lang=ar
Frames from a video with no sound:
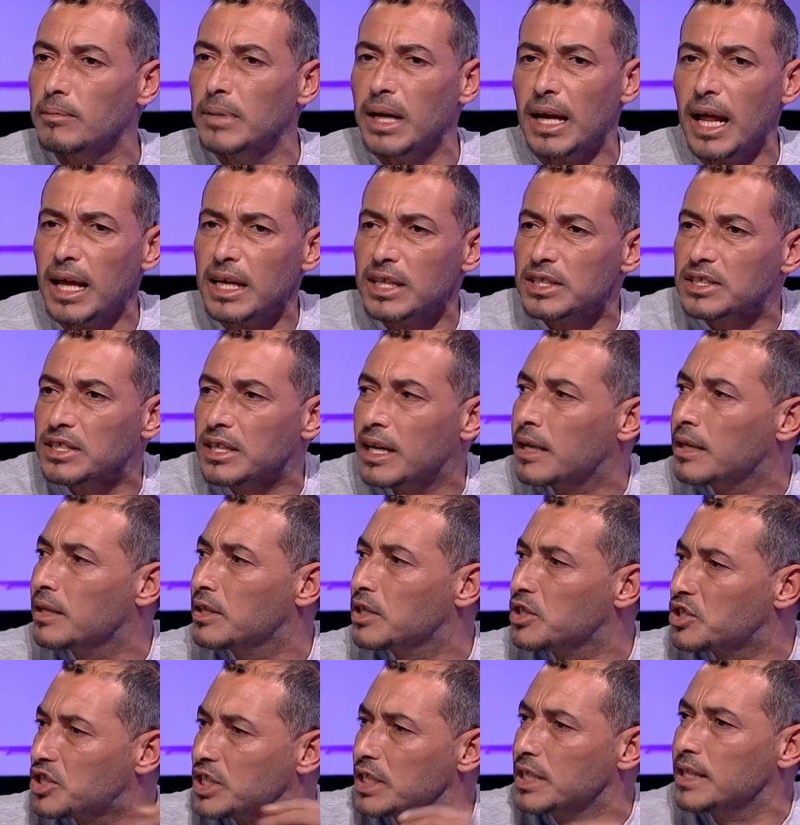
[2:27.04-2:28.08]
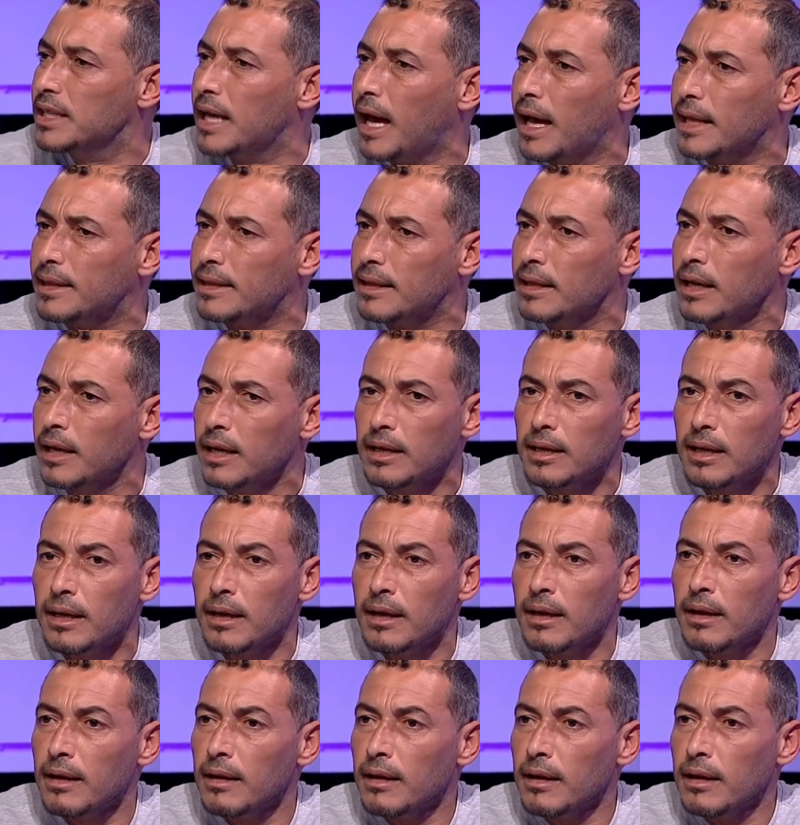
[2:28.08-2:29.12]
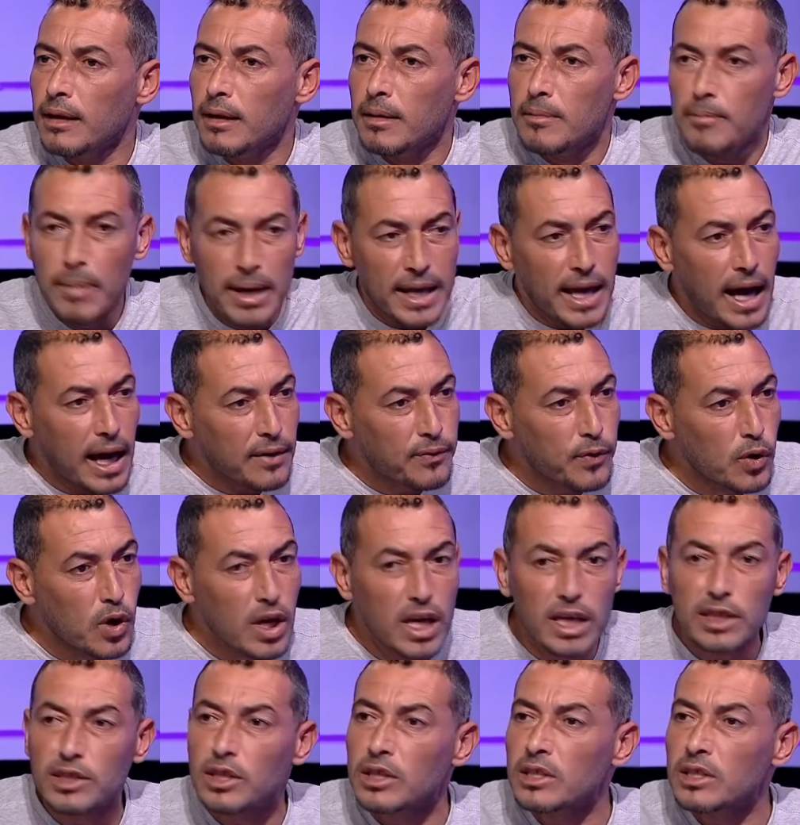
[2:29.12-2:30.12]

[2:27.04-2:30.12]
ما نعرفش انا يجي حتى ما يعرفوهاش